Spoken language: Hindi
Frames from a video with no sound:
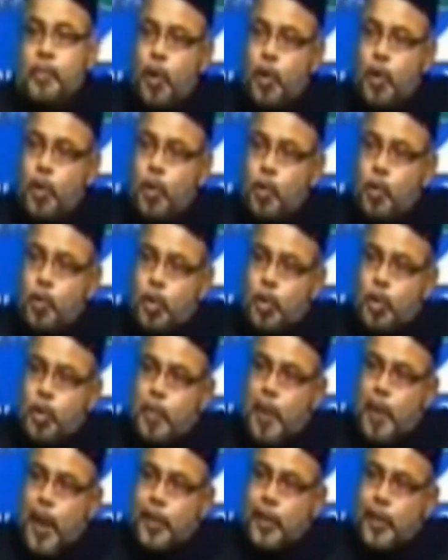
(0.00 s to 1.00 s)
वो
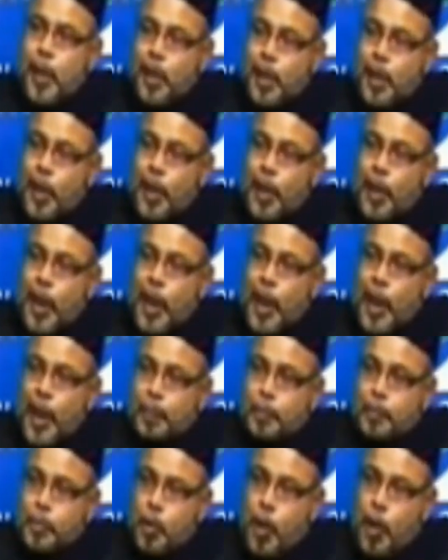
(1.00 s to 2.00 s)
खुतबा या
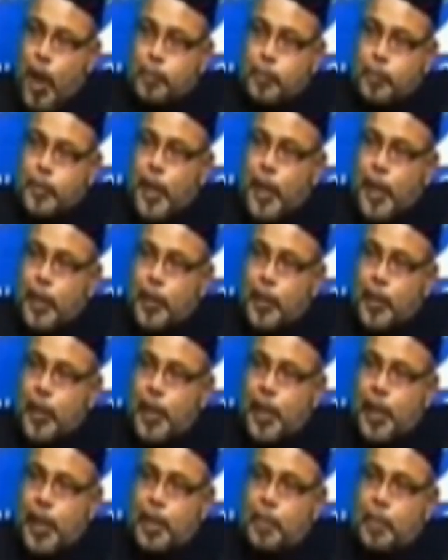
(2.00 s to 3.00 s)
कलाम जो आप चाहते
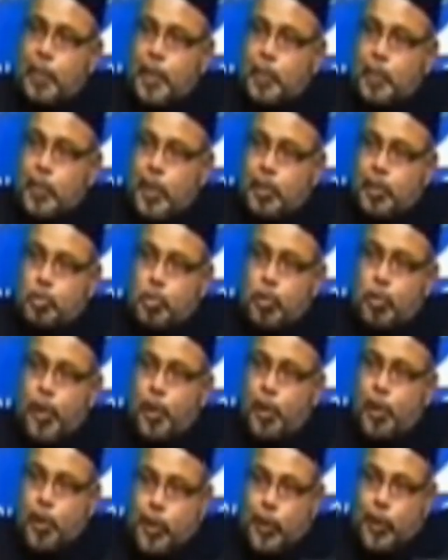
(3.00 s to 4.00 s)
हैं कि मजमा
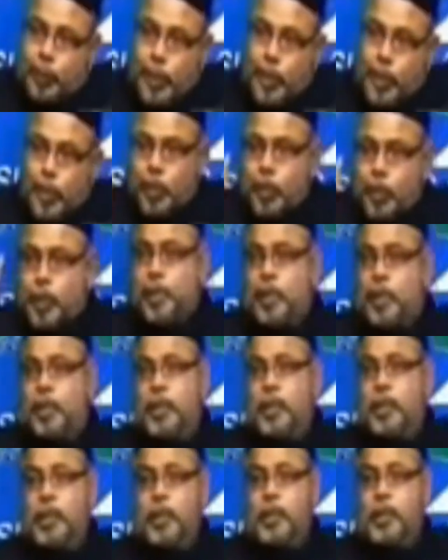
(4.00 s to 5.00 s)
सुने और तवज्जो
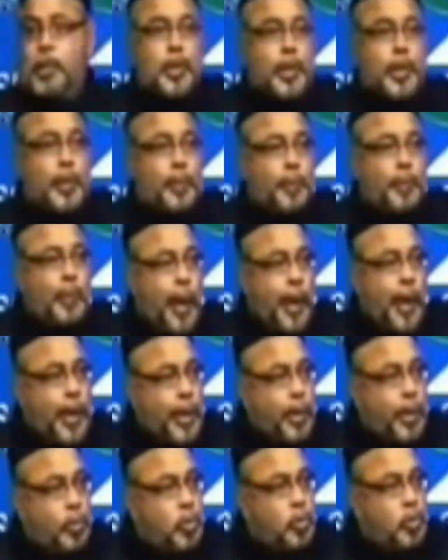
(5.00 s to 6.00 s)
उसकी
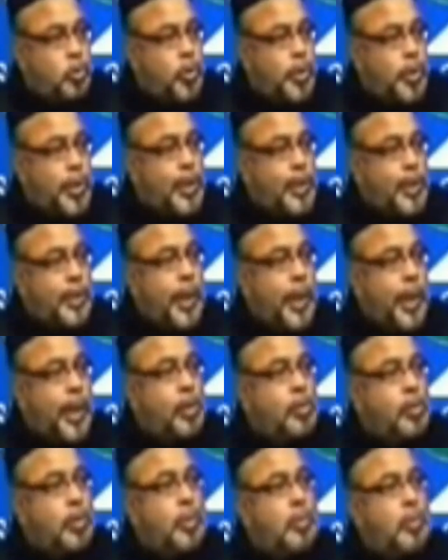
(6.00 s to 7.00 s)
पहली खसूसियत यह है
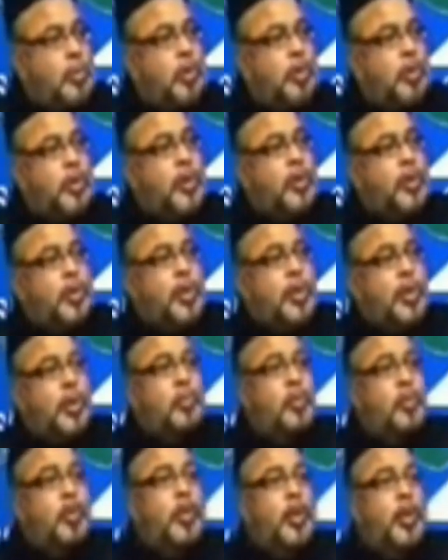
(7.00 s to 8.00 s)
कि उसे मुख्तसर से
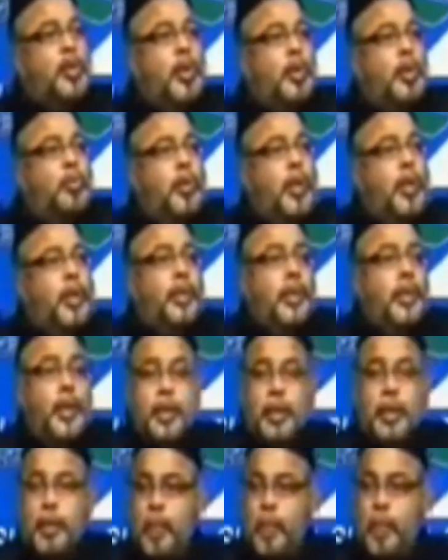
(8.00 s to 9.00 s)
मुख्तसर होना चाहिए